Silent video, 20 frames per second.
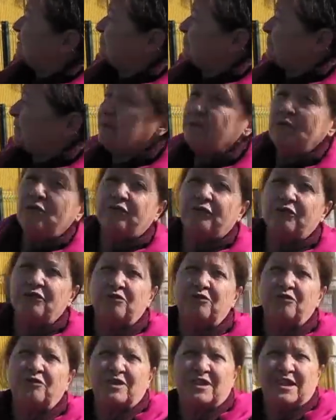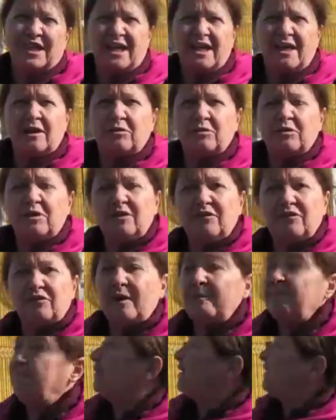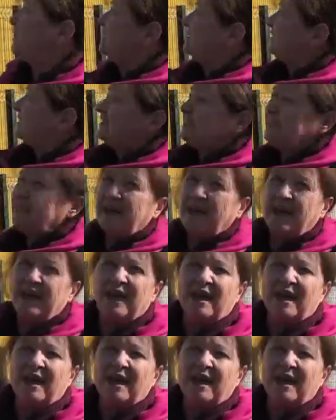panneaux photovoltaïques, on ne les voit pas ici,